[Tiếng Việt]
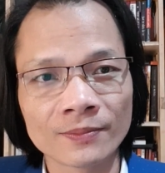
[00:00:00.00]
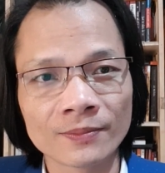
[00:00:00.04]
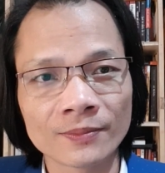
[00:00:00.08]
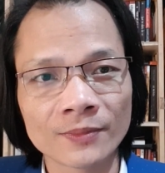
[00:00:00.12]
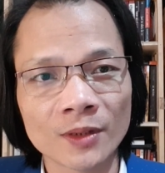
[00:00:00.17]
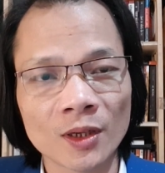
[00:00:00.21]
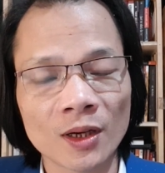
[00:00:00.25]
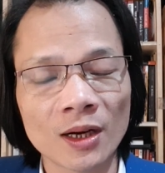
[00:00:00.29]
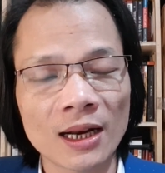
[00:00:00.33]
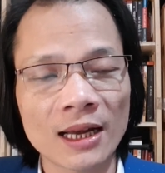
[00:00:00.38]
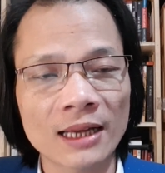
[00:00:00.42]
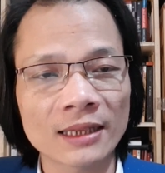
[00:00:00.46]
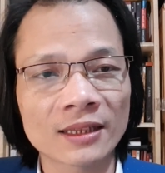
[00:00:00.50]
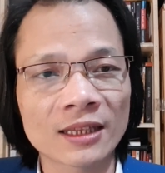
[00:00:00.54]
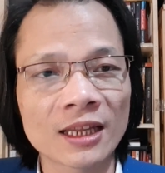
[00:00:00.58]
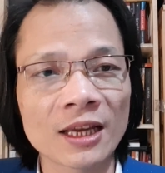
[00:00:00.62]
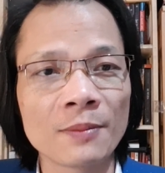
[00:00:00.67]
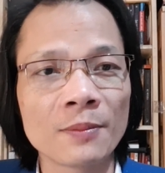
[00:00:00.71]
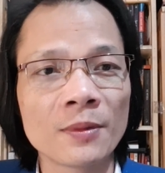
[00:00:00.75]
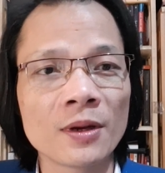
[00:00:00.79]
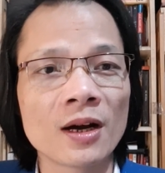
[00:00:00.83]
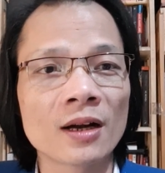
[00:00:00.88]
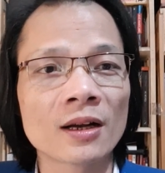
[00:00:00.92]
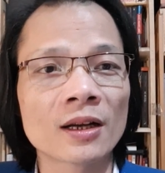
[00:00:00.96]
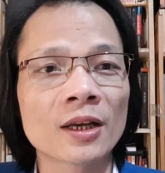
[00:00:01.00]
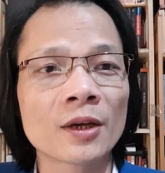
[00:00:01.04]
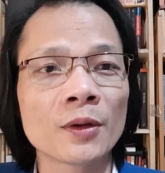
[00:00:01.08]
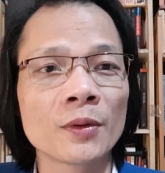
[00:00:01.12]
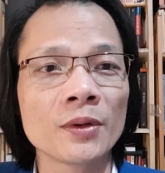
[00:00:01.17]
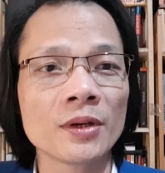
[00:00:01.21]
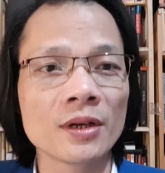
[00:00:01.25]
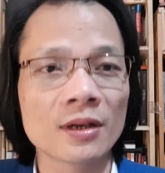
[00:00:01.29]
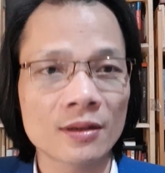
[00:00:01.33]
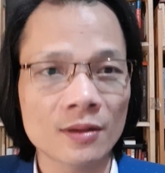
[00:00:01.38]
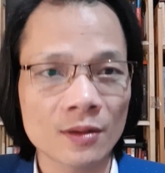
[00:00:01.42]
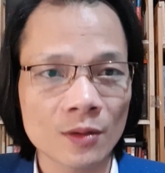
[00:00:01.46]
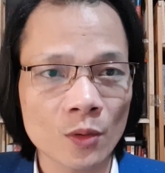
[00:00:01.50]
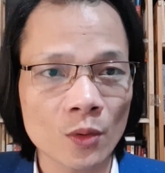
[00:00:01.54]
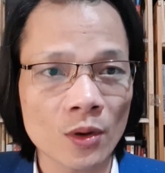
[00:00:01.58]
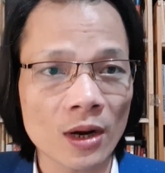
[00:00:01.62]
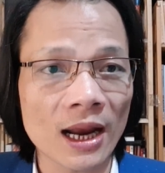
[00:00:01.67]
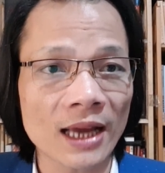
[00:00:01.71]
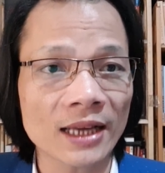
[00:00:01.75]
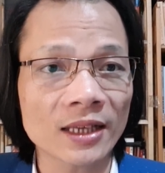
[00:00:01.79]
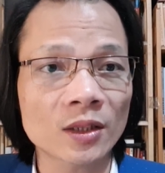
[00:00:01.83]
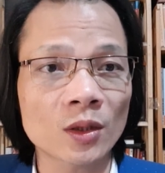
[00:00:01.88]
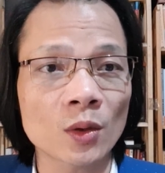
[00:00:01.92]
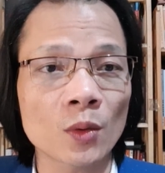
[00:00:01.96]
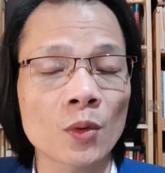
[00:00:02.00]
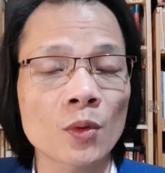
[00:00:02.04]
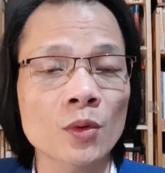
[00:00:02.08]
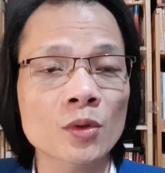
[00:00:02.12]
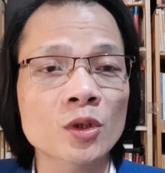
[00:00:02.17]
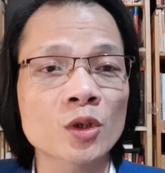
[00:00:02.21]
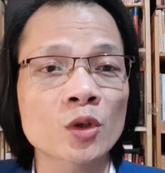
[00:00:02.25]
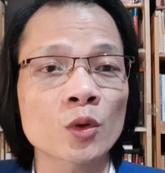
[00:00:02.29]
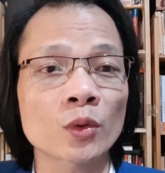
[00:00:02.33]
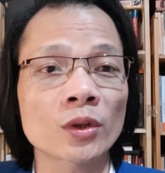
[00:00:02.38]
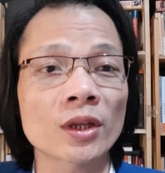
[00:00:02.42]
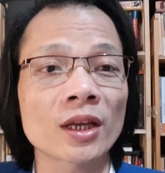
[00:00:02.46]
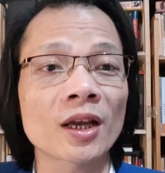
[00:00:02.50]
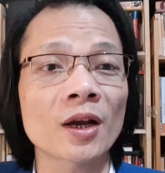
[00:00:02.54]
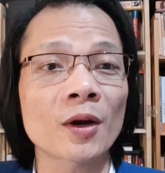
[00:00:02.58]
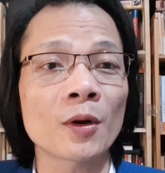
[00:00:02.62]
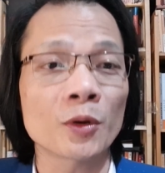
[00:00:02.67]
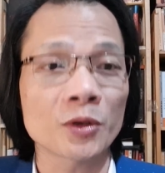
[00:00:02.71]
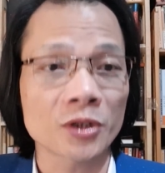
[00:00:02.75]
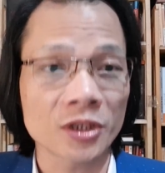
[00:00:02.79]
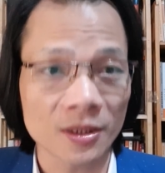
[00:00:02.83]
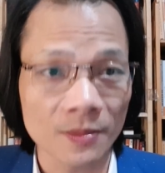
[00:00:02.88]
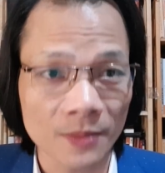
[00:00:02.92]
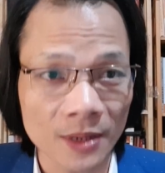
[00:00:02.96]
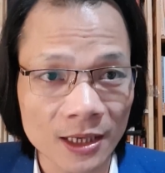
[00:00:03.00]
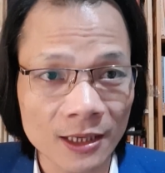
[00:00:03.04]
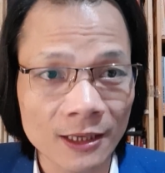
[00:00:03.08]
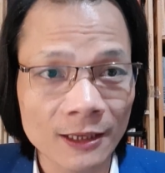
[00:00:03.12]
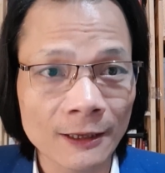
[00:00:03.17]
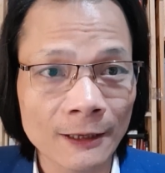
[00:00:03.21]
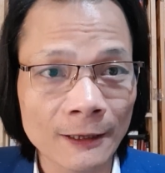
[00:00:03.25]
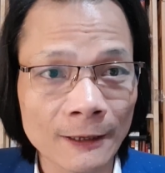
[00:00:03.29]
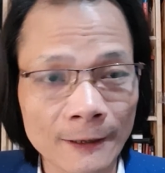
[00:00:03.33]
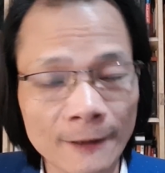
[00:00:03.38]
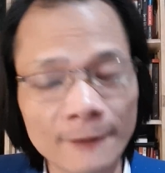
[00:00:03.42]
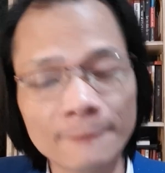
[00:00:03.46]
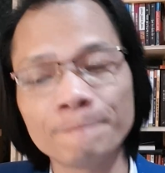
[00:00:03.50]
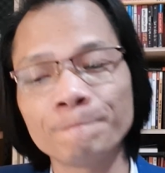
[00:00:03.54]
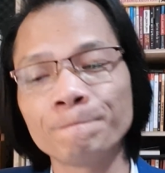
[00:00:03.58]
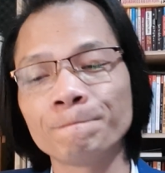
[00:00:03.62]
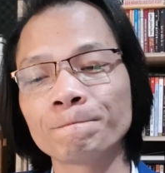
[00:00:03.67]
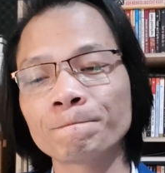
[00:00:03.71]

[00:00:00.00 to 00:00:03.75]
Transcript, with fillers: Đó là tìm đường cứu nước của lãnh tụ Chủ tịch Hồ Chí Minh. Đúng không?